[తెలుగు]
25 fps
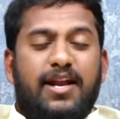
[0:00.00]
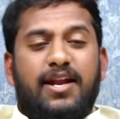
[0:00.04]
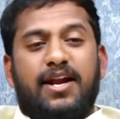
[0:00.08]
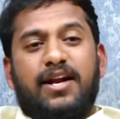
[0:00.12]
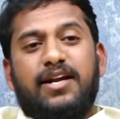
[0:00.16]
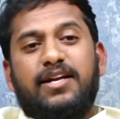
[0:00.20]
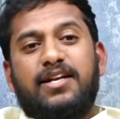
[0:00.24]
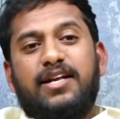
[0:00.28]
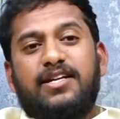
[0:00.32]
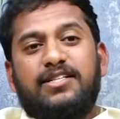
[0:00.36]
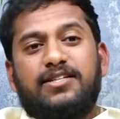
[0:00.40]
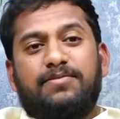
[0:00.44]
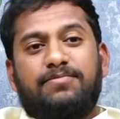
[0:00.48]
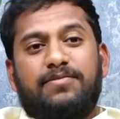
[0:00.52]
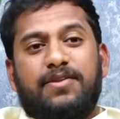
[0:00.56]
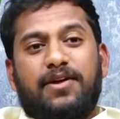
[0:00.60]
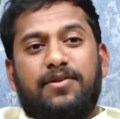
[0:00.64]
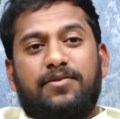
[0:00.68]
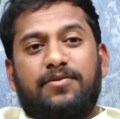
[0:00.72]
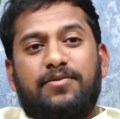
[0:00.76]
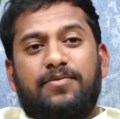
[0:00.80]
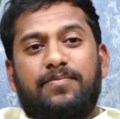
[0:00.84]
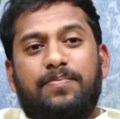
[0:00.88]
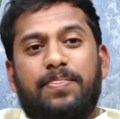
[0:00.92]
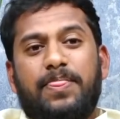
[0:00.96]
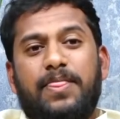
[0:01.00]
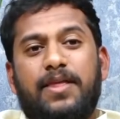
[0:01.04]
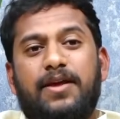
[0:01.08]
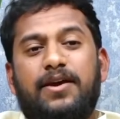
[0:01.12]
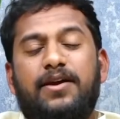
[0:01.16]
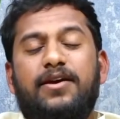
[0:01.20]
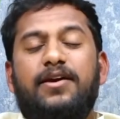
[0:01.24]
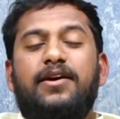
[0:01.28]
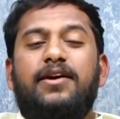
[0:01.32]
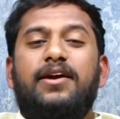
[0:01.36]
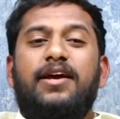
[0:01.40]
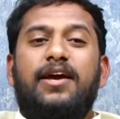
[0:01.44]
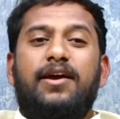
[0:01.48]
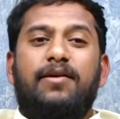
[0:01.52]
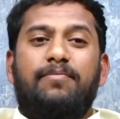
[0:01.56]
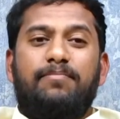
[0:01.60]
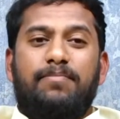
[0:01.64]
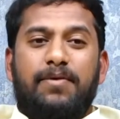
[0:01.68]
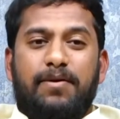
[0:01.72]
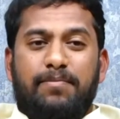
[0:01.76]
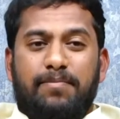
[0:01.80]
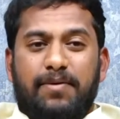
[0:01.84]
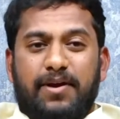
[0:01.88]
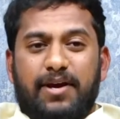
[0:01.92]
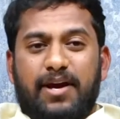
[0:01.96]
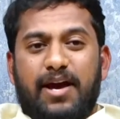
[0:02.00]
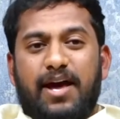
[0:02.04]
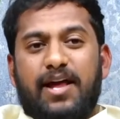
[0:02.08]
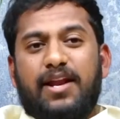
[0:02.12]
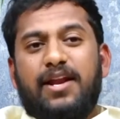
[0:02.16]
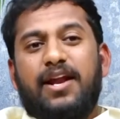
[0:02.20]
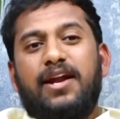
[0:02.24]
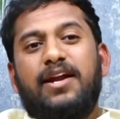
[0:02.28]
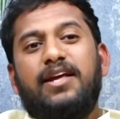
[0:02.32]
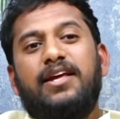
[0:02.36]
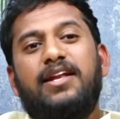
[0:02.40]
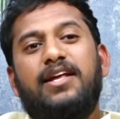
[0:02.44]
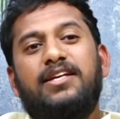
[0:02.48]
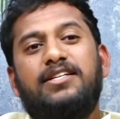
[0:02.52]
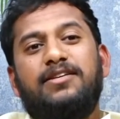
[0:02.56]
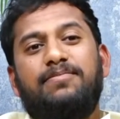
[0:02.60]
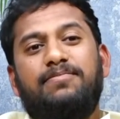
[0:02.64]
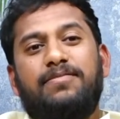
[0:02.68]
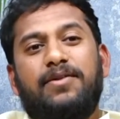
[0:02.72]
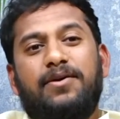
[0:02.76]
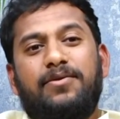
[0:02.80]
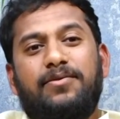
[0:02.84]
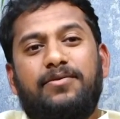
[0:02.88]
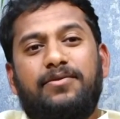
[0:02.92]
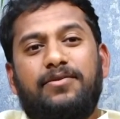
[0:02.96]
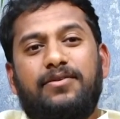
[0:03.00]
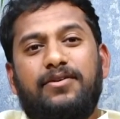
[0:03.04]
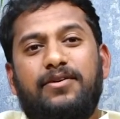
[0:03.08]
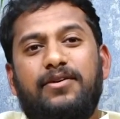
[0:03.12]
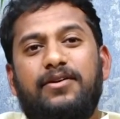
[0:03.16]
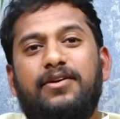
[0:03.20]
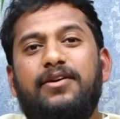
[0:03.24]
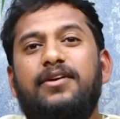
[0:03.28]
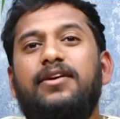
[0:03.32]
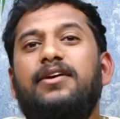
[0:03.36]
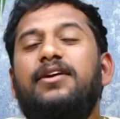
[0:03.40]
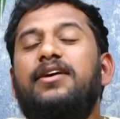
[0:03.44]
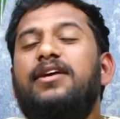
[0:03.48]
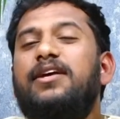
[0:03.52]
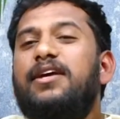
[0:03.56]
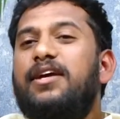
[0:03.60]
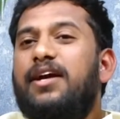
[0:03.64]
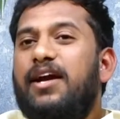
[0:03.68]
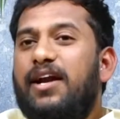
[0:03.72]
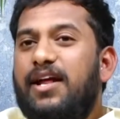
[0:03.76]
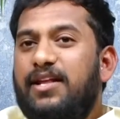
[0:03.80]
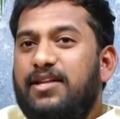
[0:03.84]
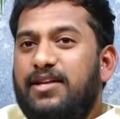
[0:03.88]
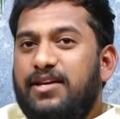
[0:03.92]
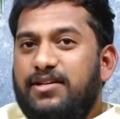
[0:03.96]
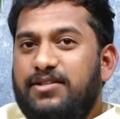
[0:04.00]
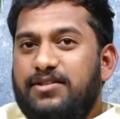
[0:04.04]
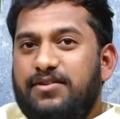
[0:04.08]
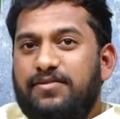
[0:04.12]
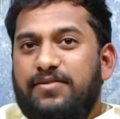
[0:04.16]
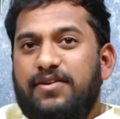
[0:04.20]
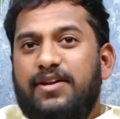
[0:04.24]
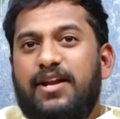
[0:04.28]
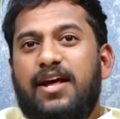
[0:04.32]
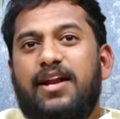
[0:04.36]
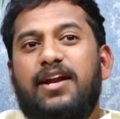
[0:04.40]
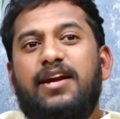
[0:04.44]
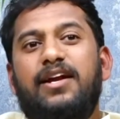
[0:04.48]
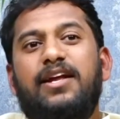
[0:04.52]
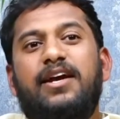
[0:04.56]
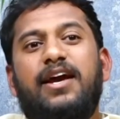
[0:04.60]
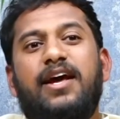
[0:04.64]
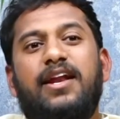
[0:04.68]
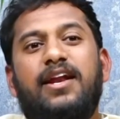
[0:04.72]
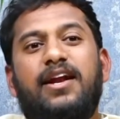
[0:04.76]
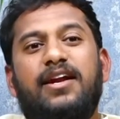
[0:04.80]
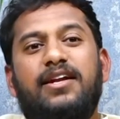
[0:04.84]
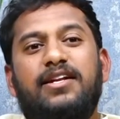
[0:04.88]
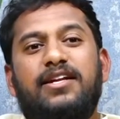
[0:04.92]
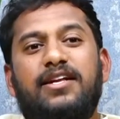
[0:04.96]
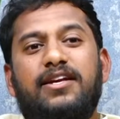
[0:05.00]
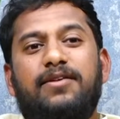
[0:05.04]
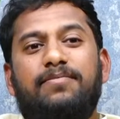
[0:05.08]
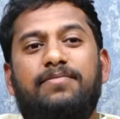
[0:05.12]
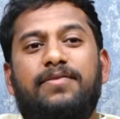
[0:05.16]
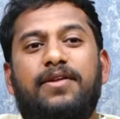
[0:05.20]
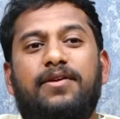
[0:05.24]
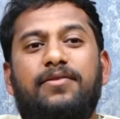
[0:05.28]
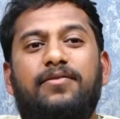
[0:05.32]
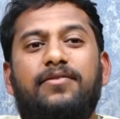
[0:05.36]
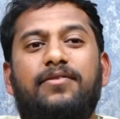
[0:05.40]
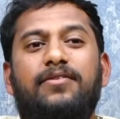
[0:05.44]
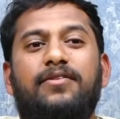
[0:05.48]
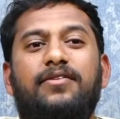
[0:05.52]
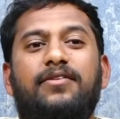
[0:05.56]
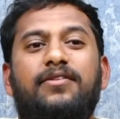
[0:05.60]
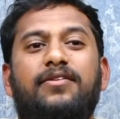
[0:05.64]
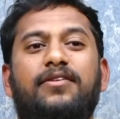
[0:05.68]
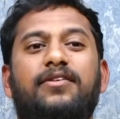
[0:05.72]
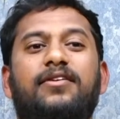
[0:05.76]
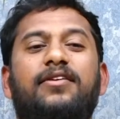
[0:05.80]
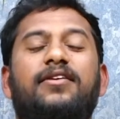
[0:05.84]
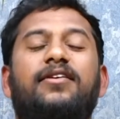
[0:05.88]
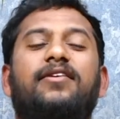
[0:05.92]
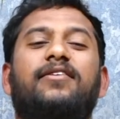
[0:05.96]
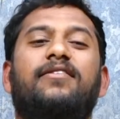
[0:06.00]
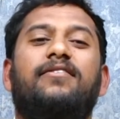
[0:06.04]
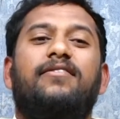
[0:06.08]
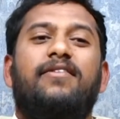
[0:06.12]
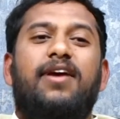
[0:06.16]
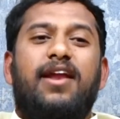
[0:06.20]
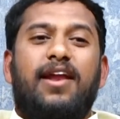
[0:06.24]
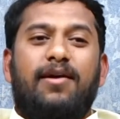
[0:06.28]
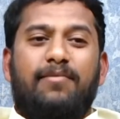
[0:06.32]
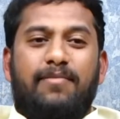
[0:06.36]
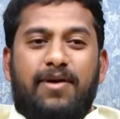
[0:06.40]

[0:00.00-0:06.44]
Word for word: గారిని అడిగినా చెప్తారు ఎంపీపీ గారిని అడిగినా చెప్తారు ఇక్కడ అధ్యక్షుడు వీరారెడ్డి గారిని అడిగినా చెప్తారు వాళ్ళ